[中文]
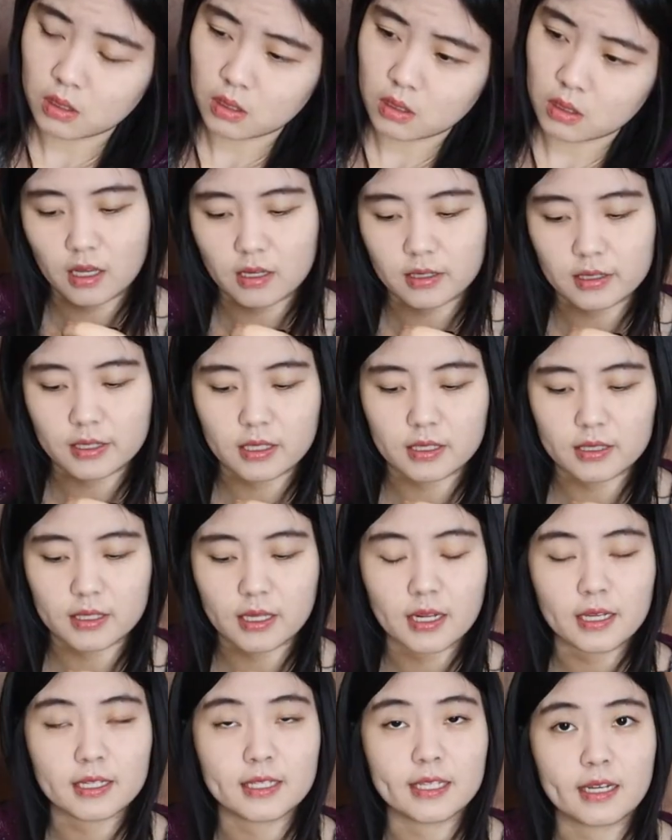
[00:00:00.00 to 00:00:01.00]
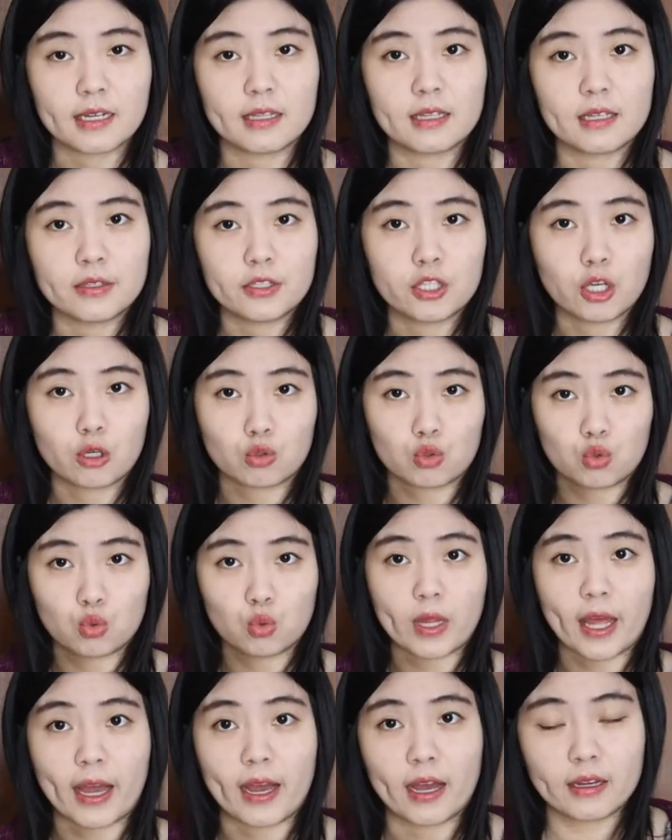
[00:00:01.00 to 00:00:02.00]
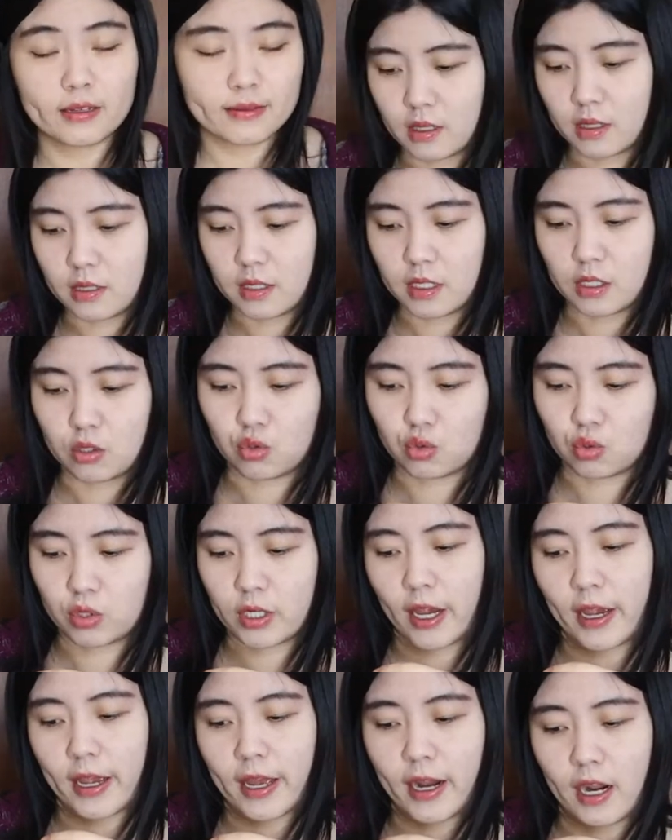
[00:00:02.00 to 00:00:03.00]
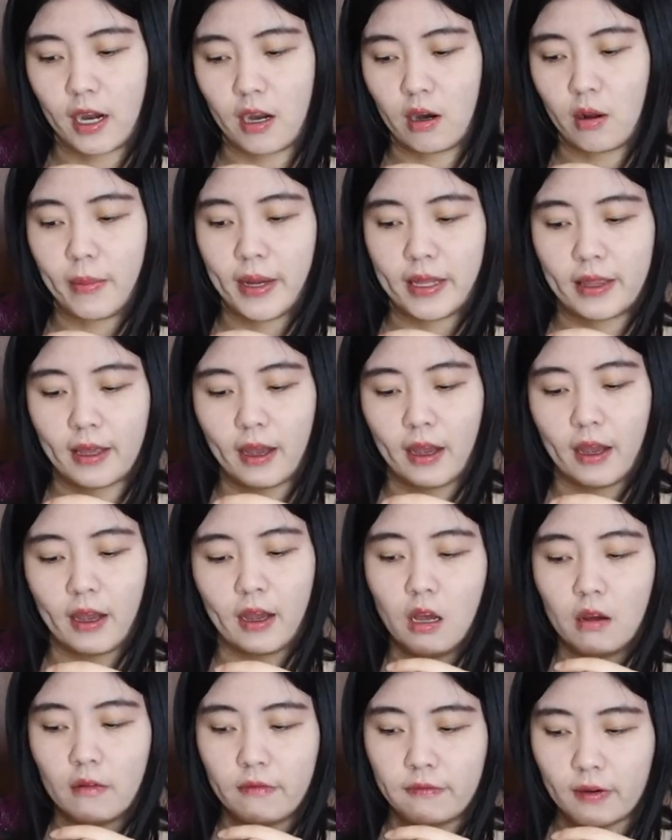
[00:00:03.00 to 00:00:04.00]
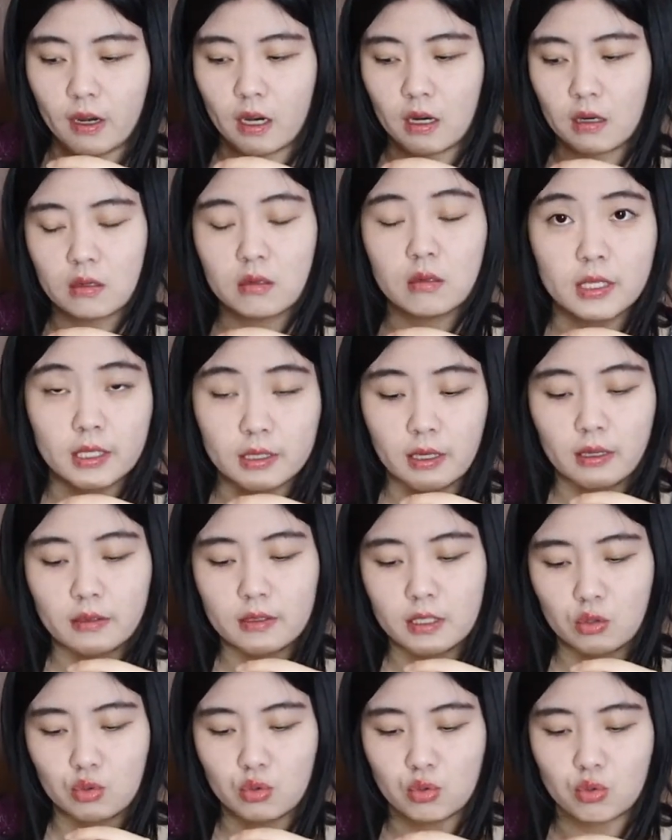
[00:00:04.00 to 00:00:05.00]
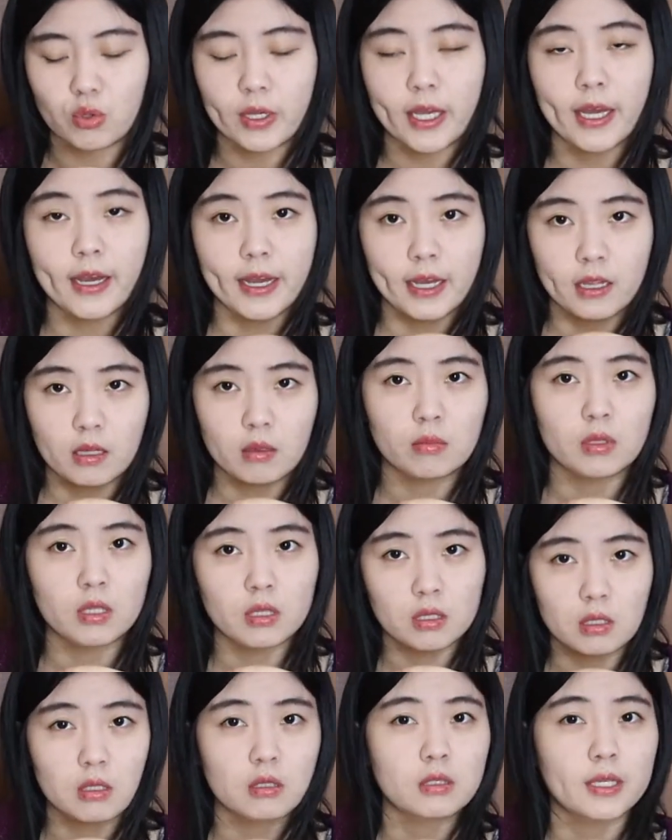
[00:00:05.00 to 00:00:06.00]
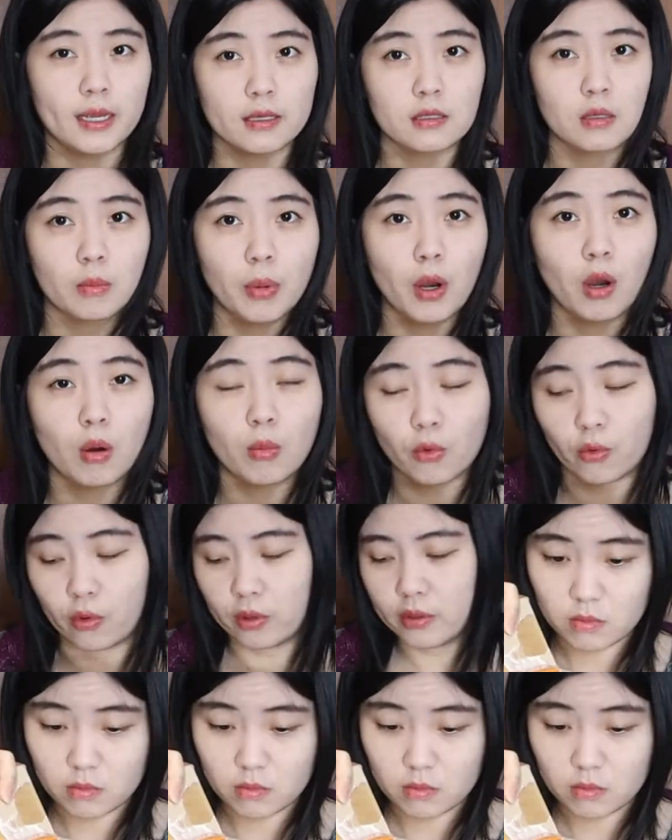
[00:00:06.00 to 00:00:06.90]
那现在再来加一点小苏打。那现在就拆开来，然后把它放一点进去，看看能不能产生泡沫。